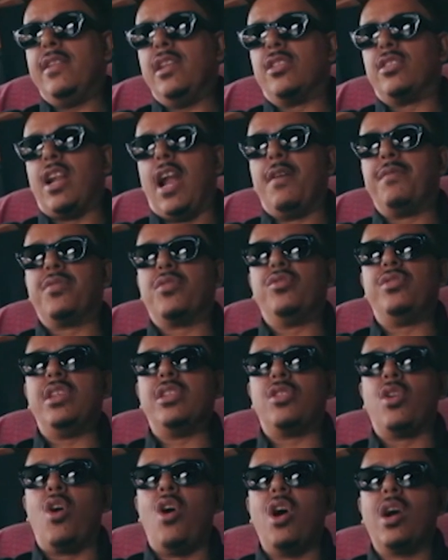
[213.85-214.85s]
de, tráfico de
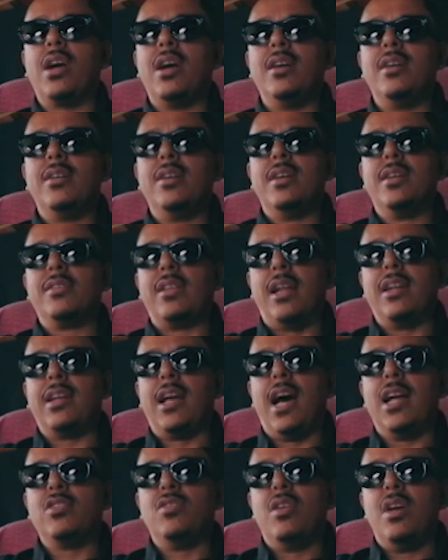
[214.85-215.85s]
droga, tá
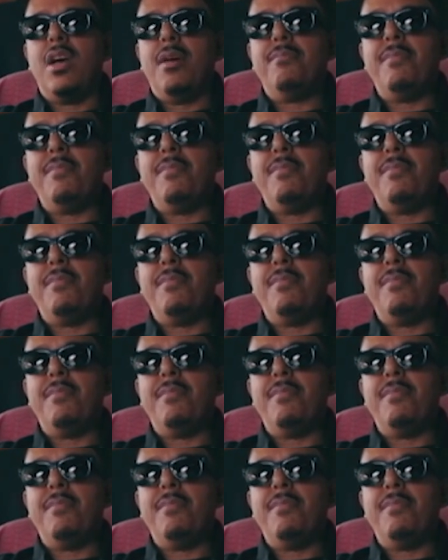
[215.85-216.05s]
ligado?